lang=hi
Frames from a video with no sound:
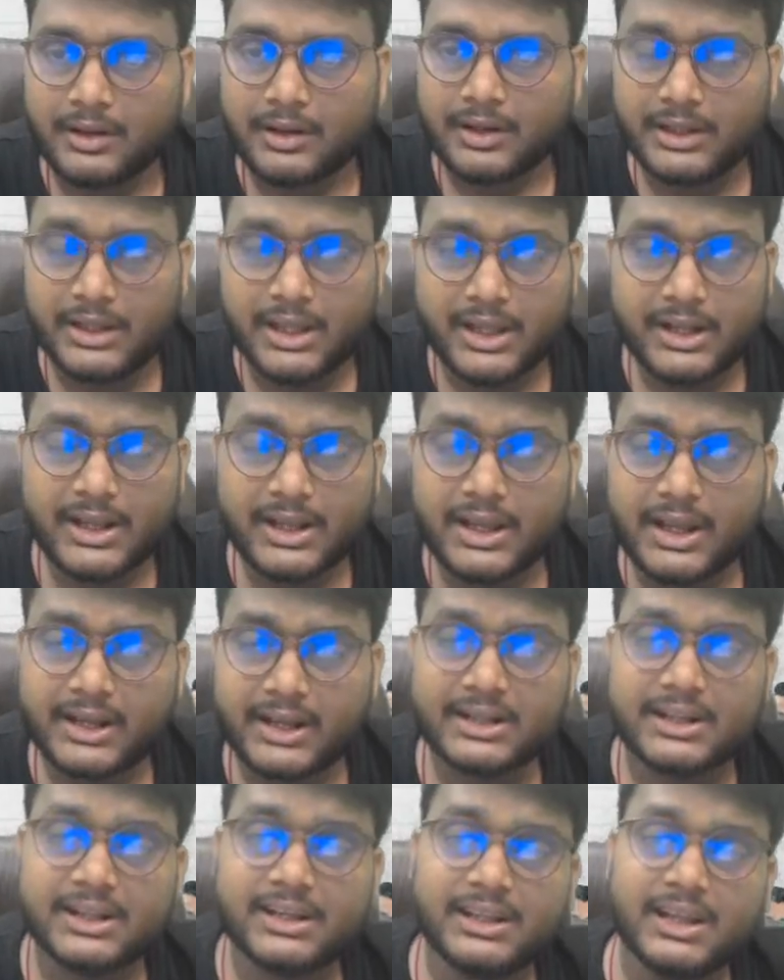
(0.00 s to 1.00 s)
क्लियर है
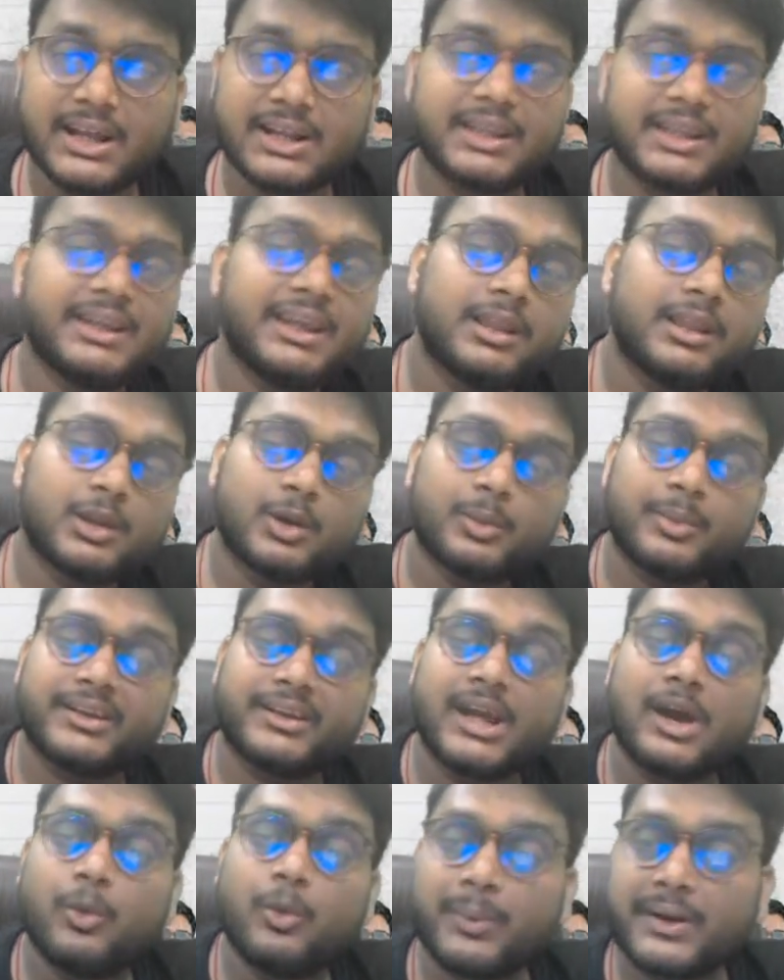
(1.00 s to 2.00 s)
अगर क्लियर नहीं है तो
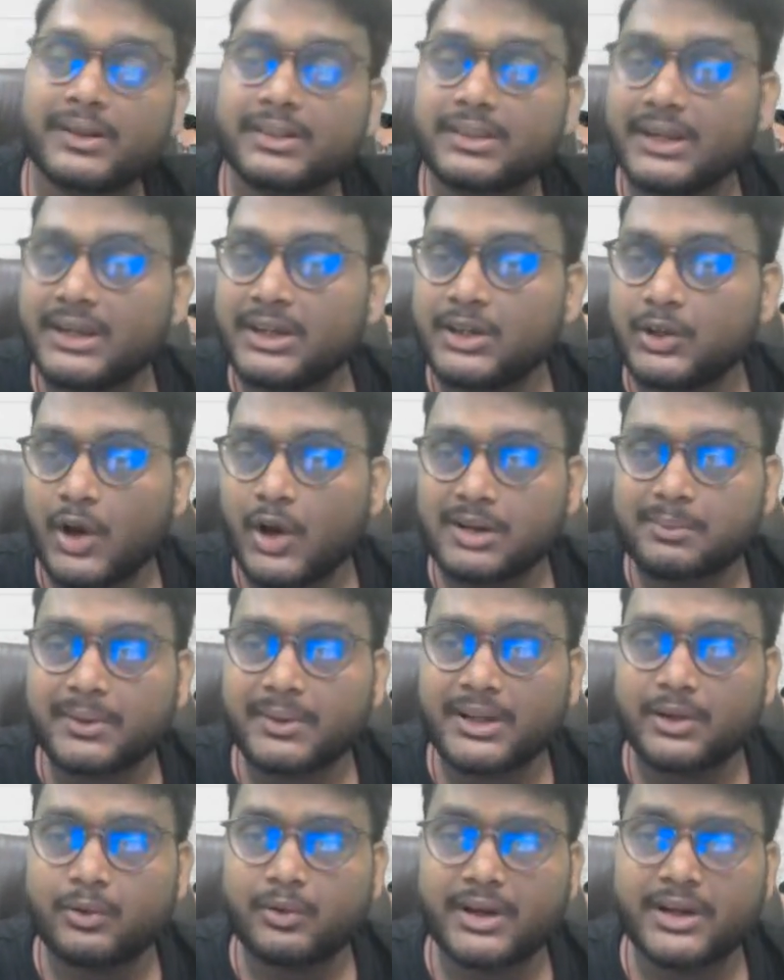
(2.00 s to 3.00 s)
बेटा ऊपर तीन डॉट
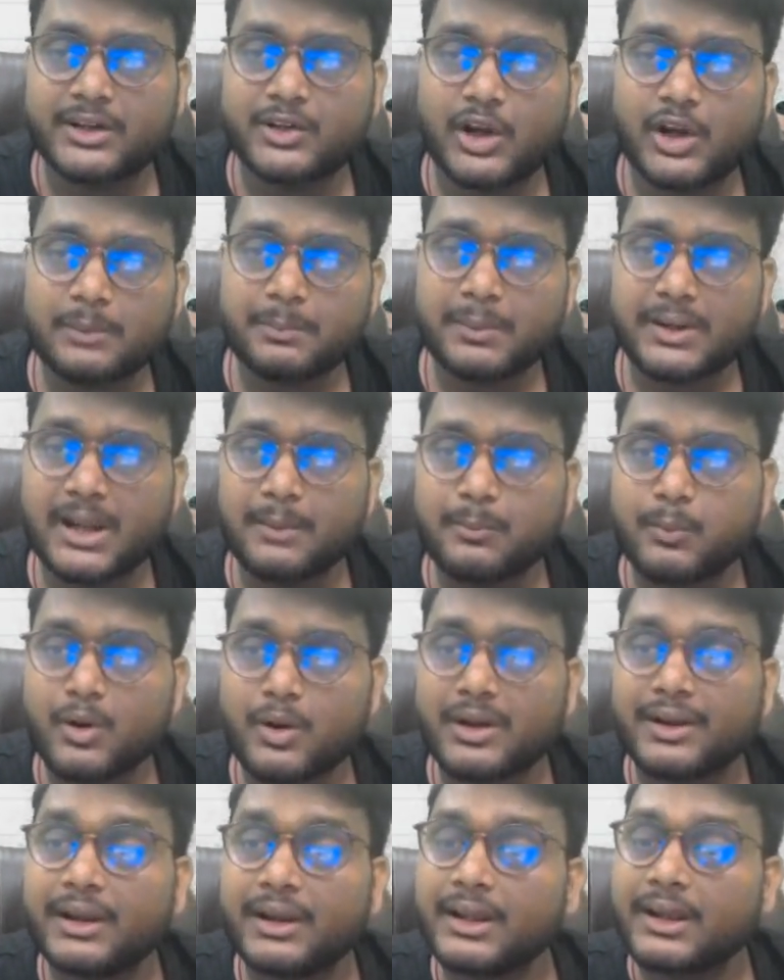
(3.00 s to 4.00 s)
बने होंगे डॉट पर
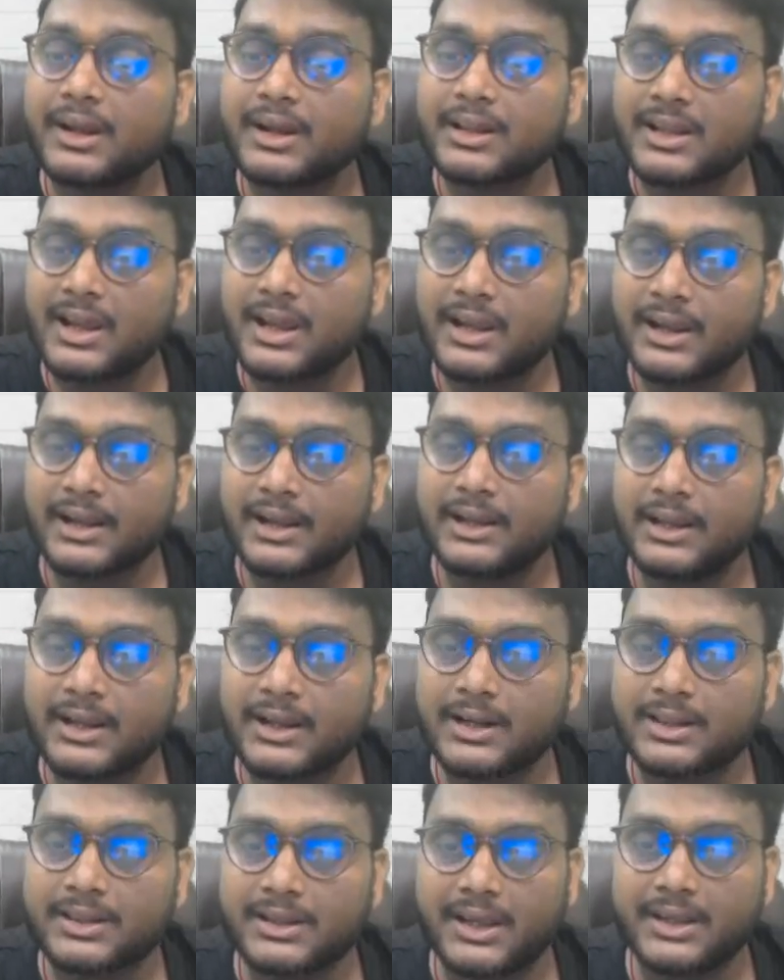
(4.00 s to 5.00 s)
आपको क्लिक करना है क्लिक
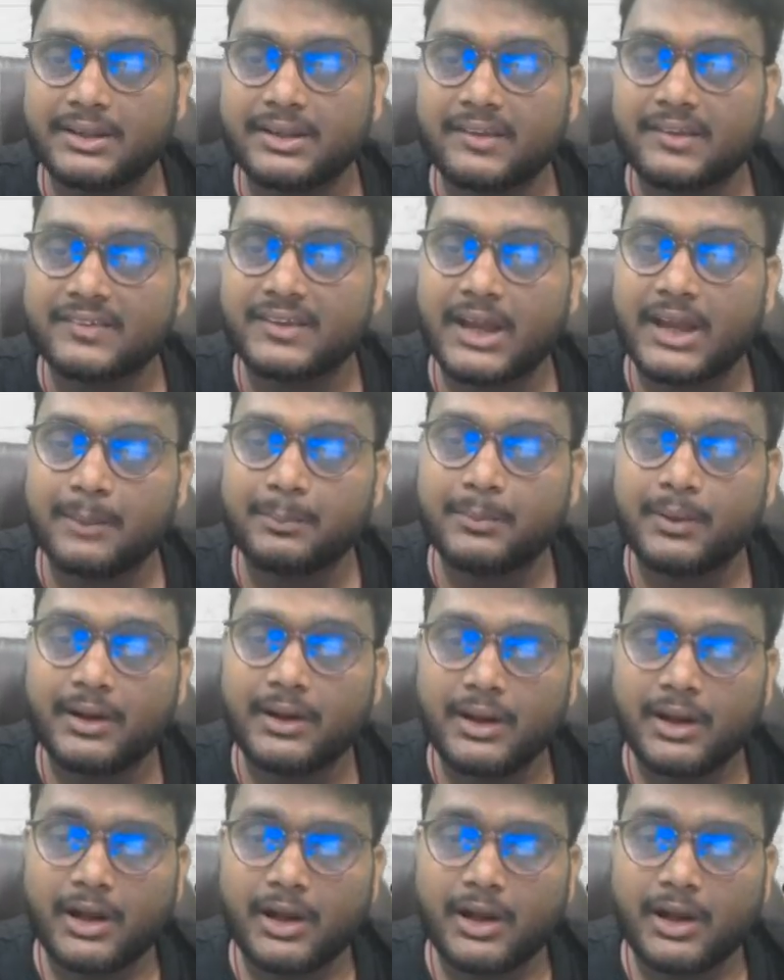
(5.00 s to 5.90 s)
करते ही जैसे आप